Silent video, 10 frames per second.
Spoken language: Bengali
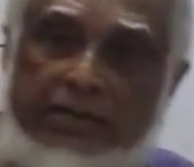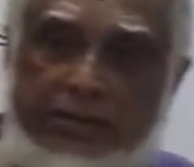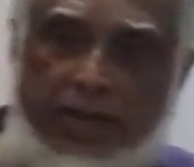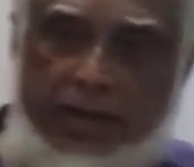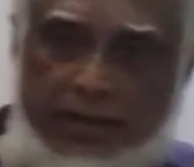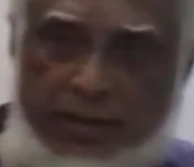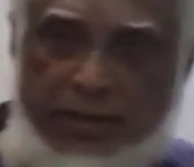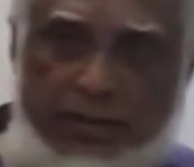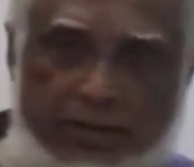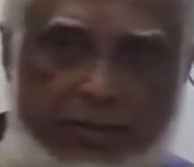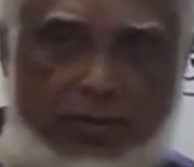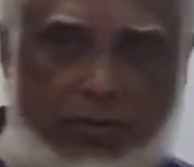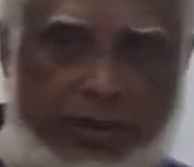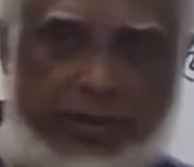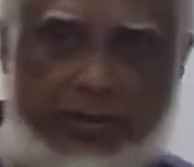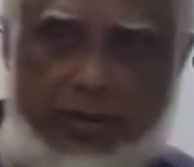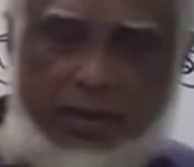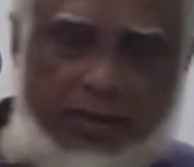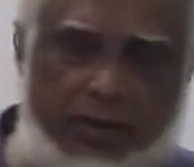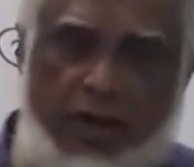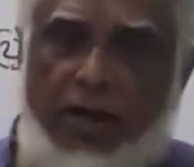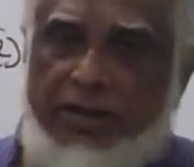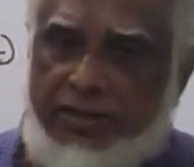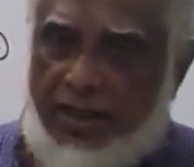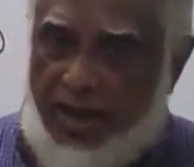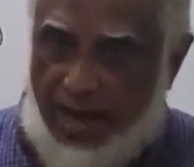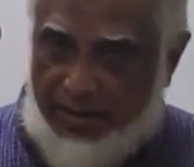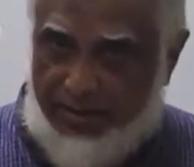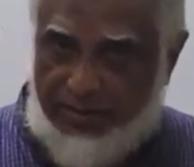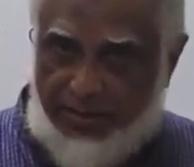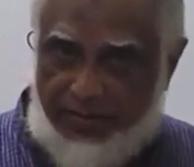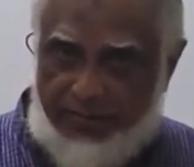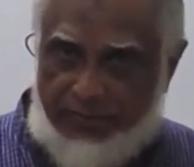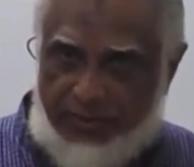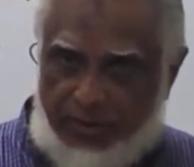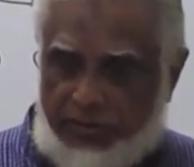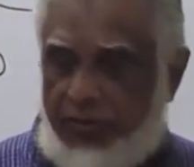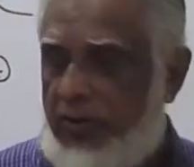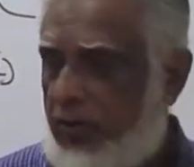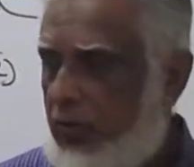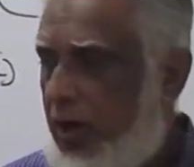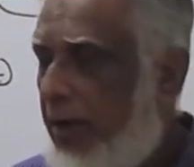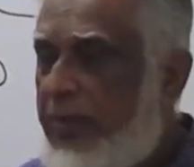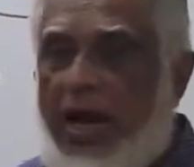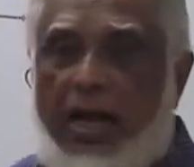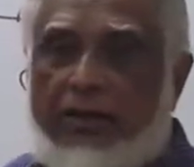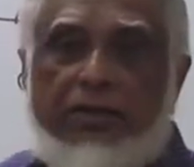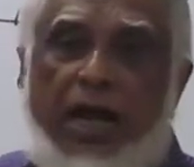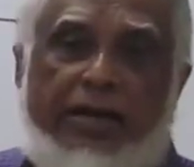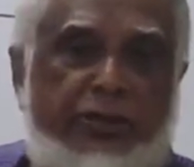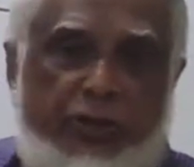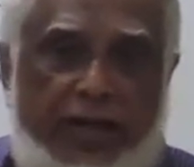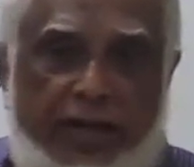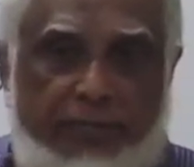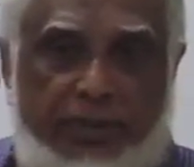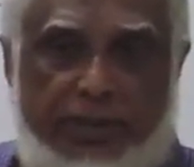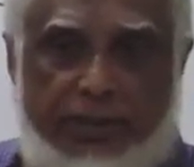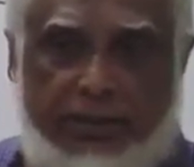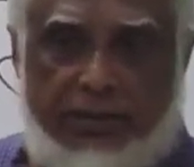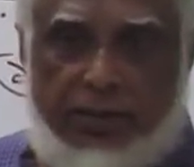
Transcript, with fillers: আনজালা ওকে আখরাজা আচ্ছা আপনার আর আর কিছুই নাই আপনার এখানে